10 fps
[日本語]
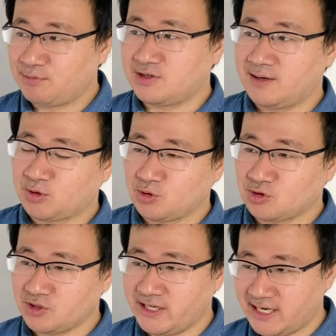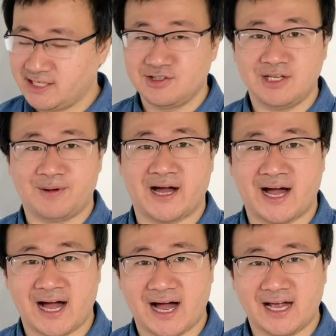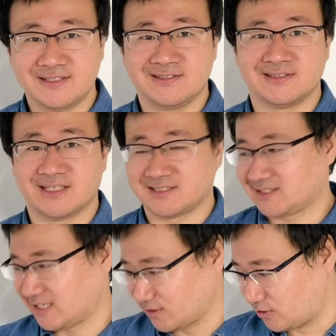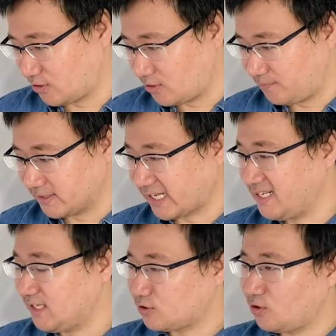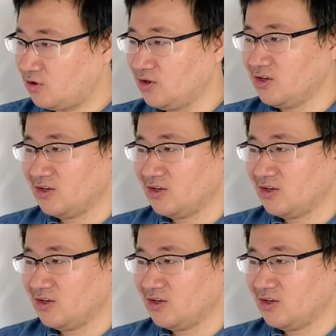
まあ僕が堂々と言えない理由でもあるんですけど、まあ、ダイエット